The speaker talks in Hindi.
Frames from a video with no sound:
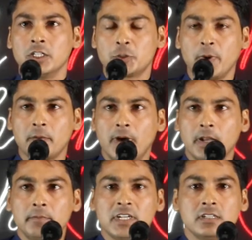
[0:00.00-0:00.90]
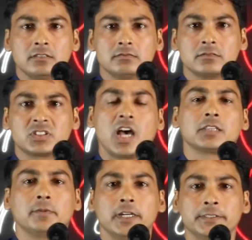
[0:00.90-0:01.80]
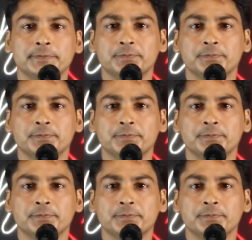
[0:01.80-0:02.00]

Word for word: इस परिवार में सात भाई